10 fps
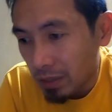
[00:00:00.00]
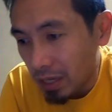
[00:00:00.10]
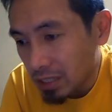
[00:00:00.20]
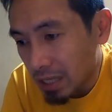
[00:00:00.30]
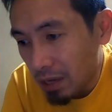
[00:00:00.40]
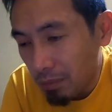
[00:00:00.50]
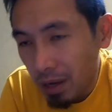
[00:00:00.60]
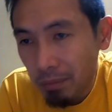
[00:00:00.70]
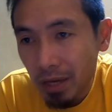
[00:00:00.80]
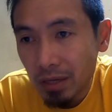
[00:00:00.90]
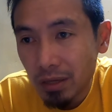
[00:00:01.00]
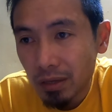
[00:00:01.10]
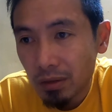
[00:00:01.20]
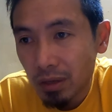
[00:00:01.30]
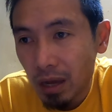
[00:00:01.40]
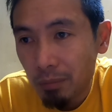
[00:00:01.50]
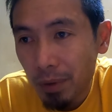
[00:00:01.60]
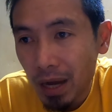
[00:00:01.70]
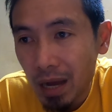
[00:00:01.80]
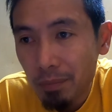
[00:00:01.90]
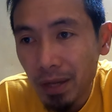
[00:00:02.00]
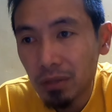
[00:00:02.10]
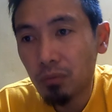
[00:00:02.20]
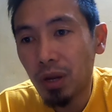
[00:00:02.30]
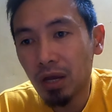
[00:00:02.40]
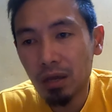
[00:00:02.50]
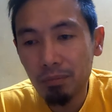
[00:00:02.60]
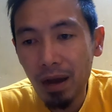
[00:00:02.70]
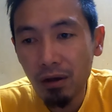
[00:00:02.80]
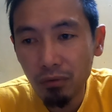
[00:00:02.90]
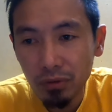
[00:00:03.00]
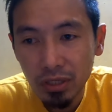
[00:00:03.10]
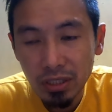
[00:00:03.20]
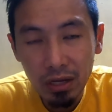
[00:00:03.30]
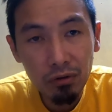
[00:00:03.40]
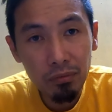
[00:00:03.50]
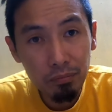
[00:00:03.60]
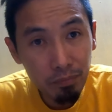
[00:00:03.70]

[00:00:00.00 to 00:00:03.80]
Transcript: Next tayo mga kamay. Ang pang-apat, walang iba, kundi si ano,